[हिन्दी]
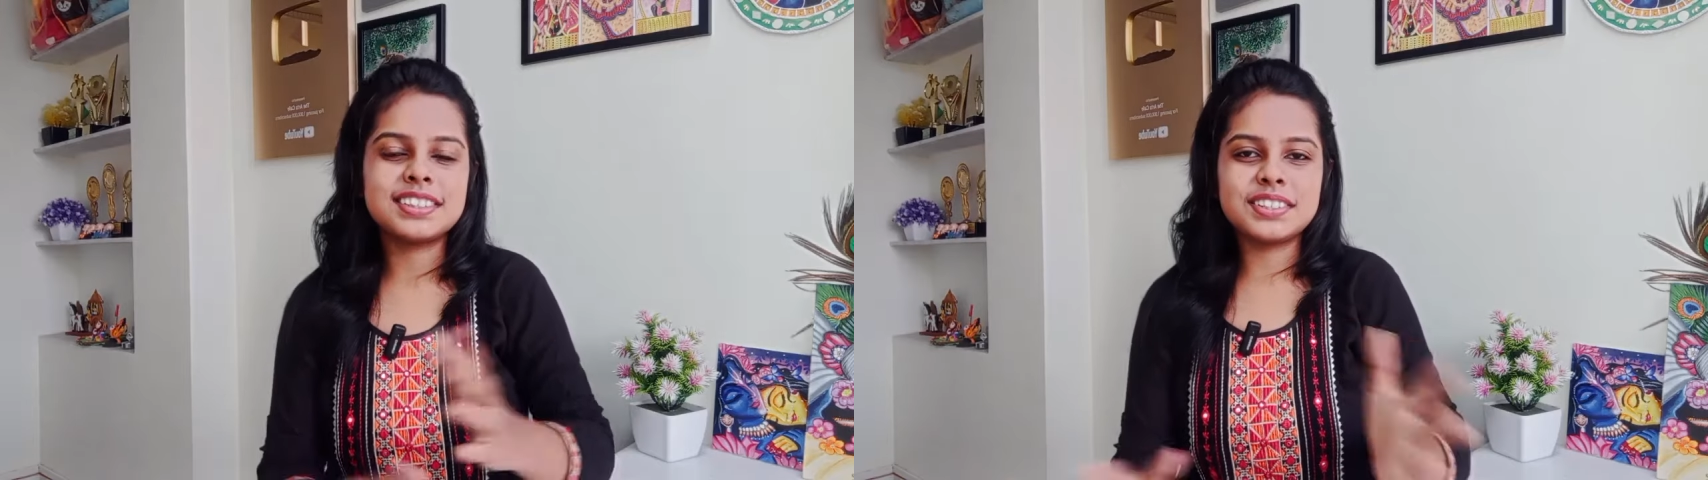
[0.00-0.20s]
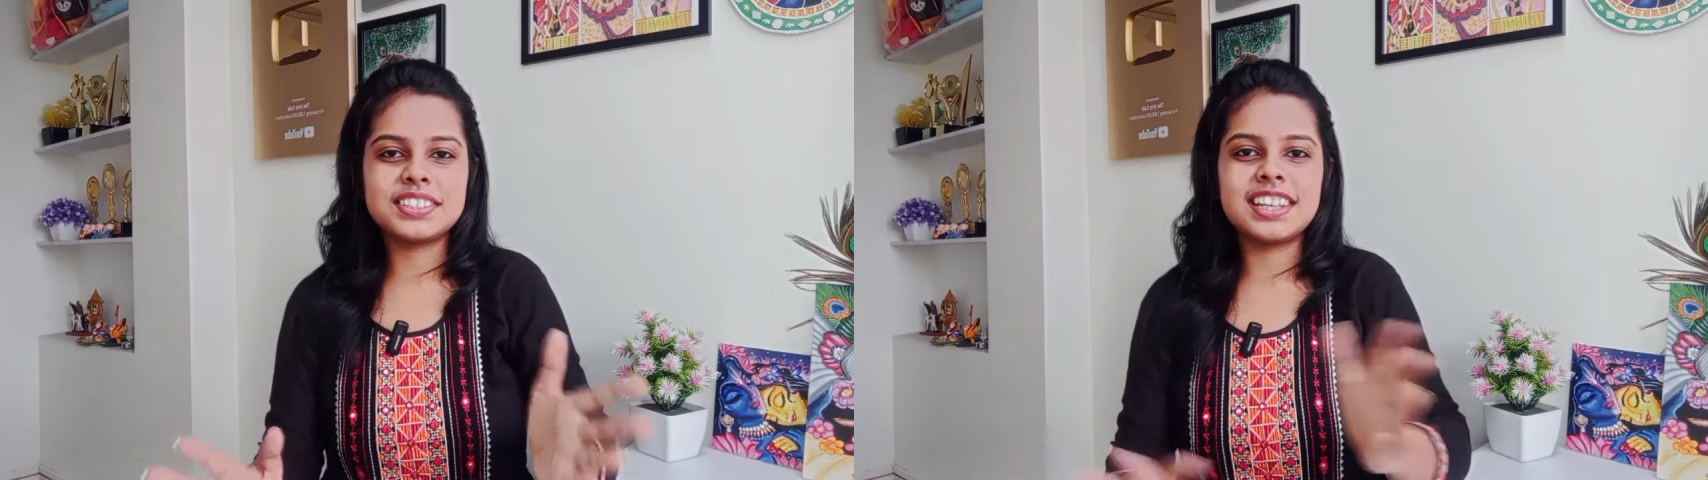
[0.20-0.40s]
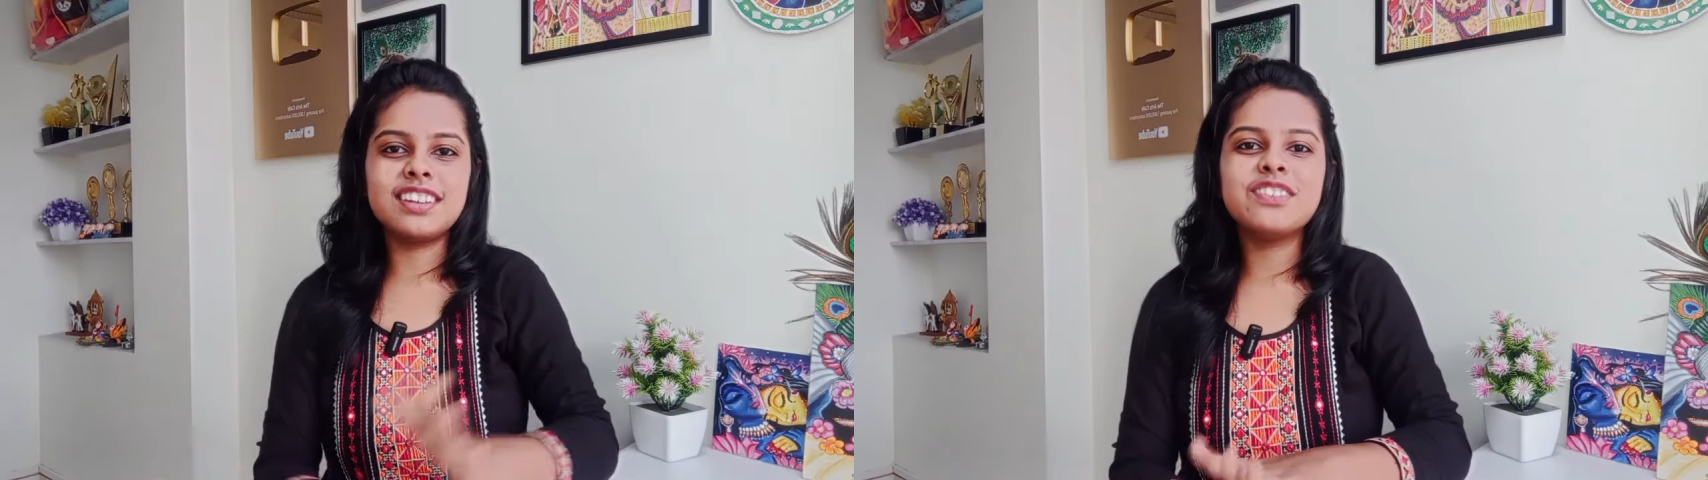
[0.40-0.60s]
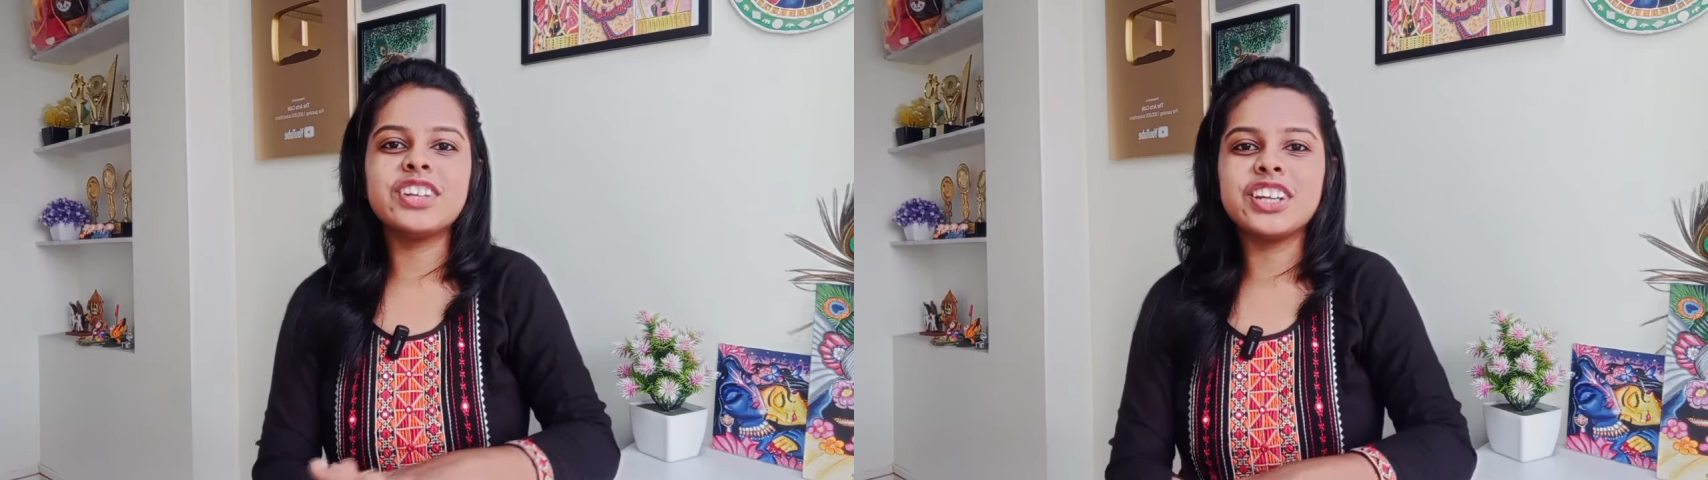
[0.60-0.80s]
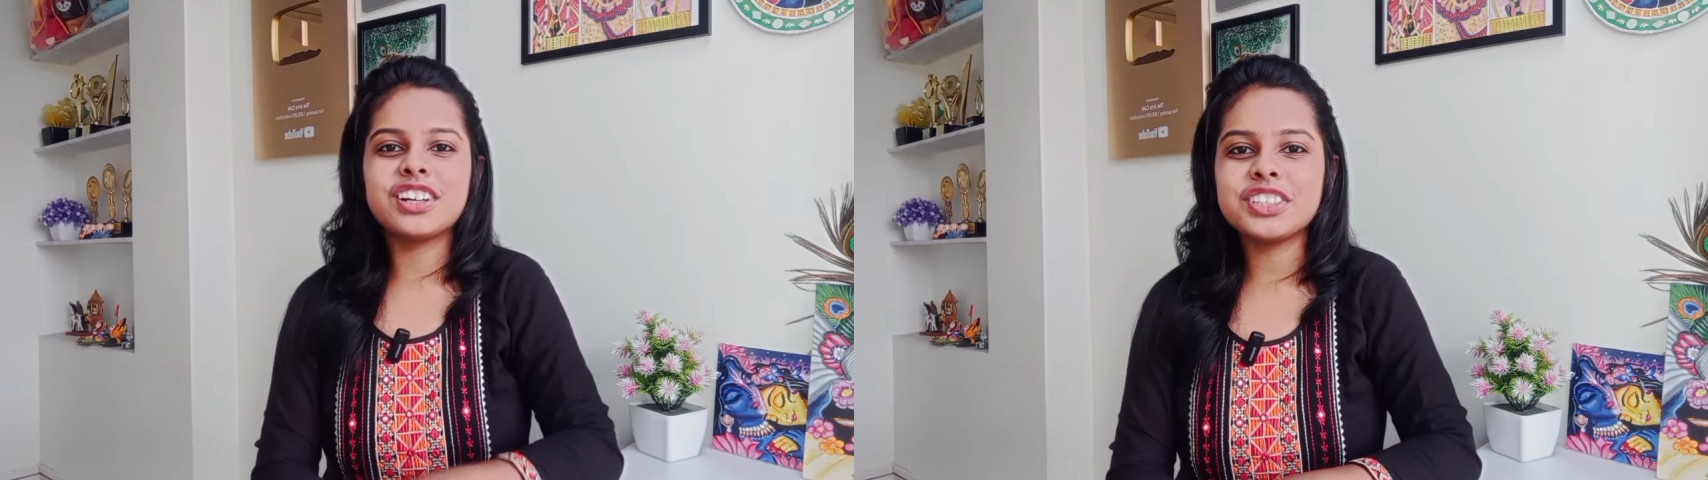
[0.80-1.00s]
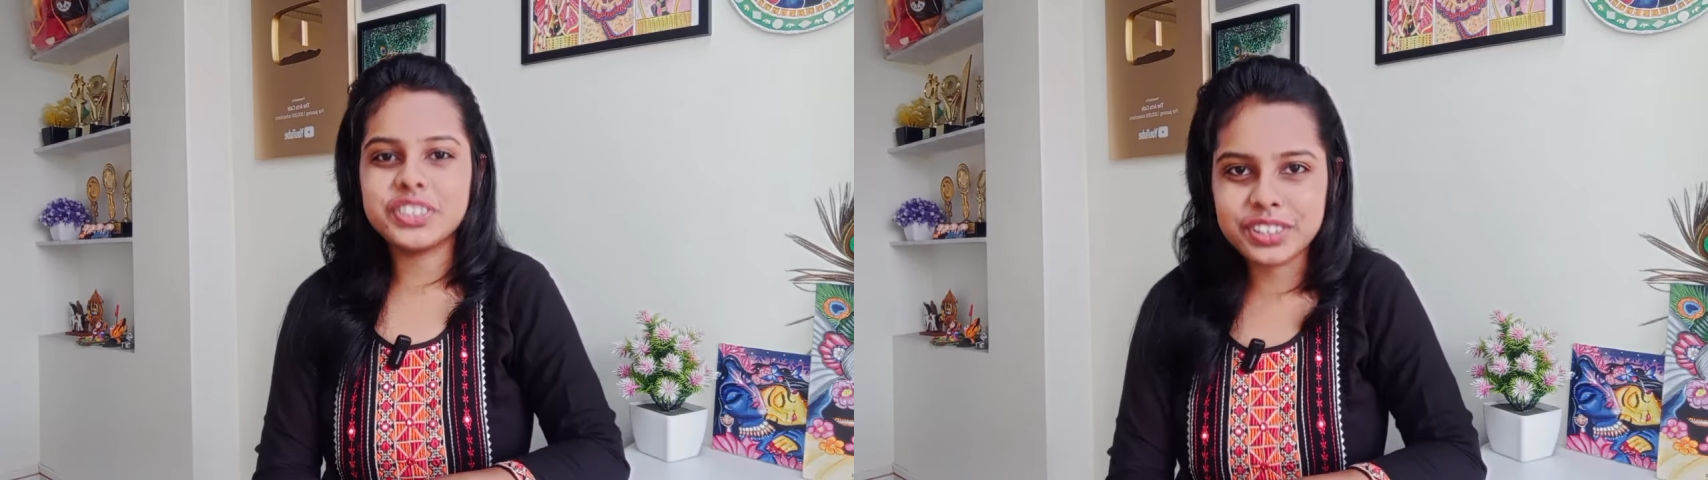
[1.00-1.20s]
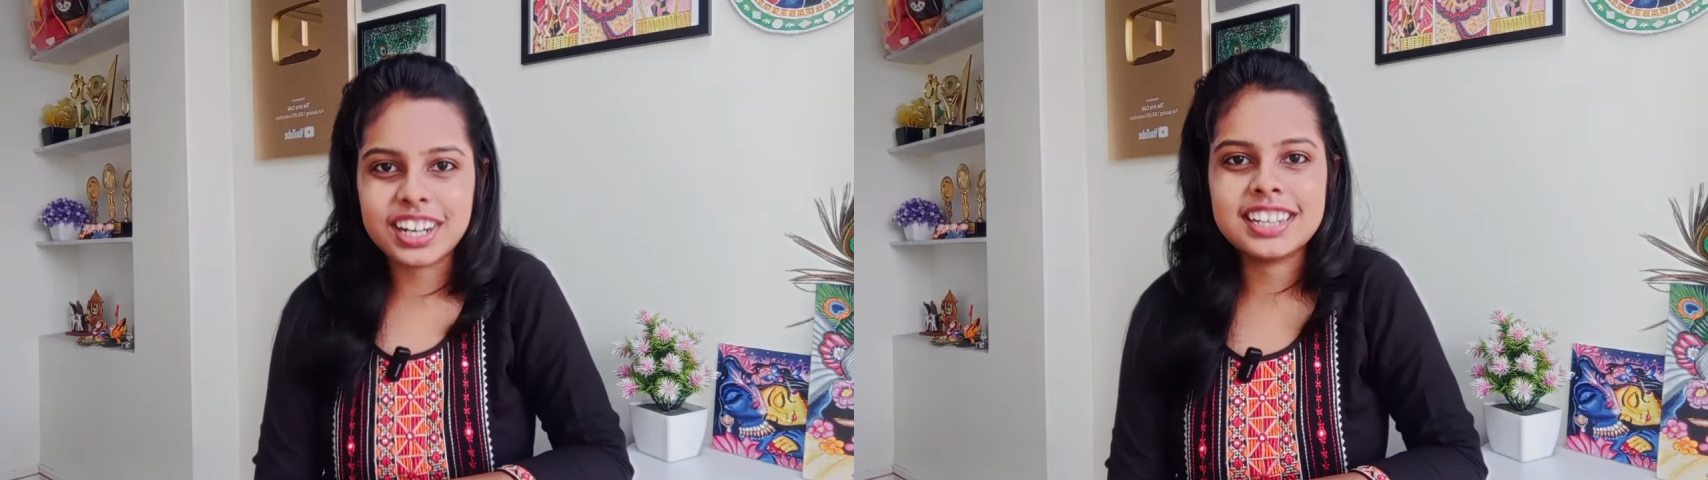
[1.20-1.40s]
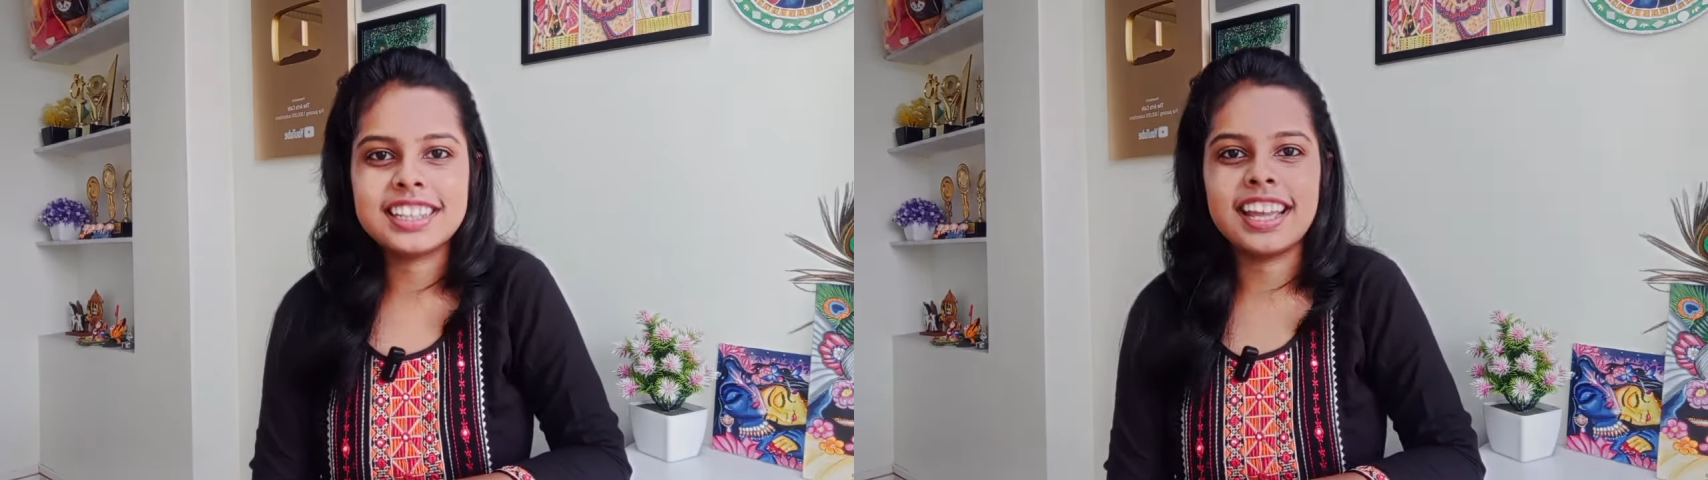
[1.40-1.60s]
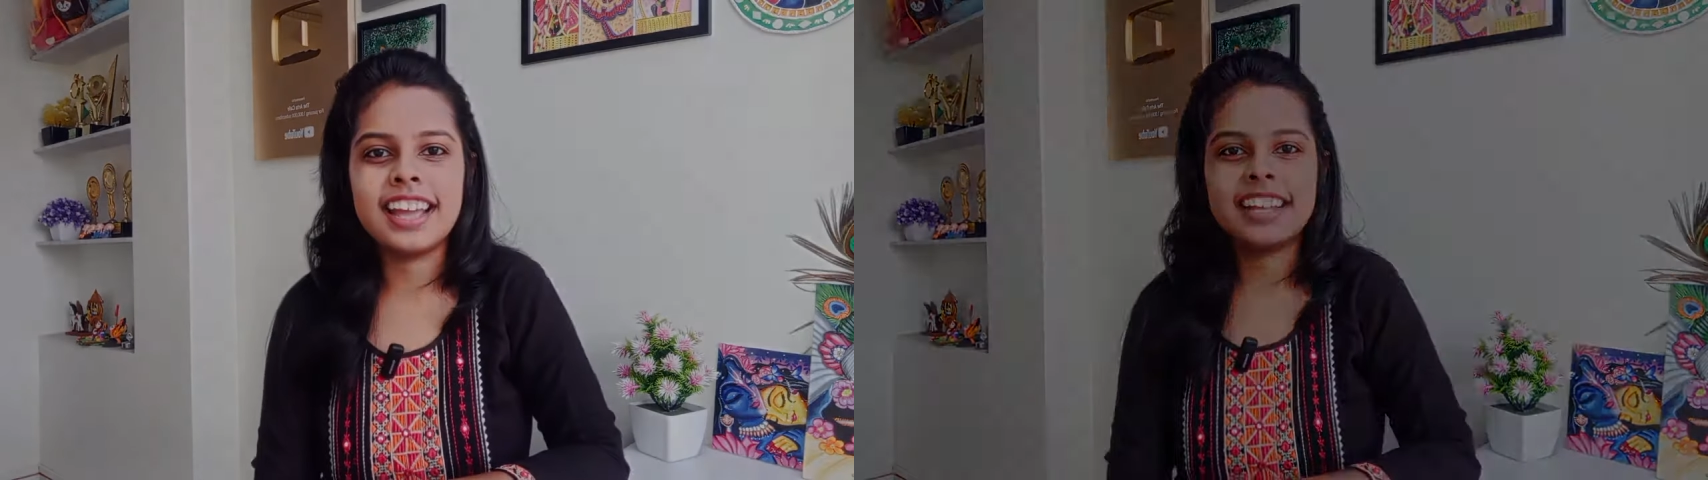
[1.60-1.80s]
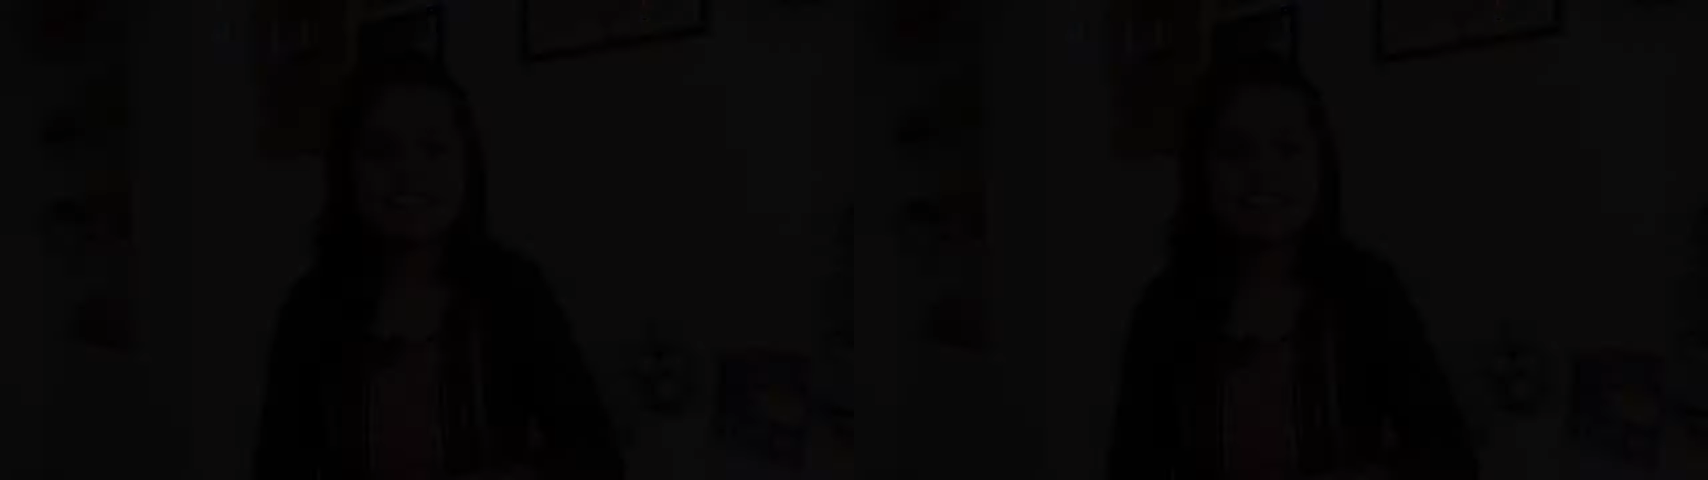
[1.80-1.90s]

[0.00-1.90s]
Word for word: तो चलो वीडियो को शुरू करते हैं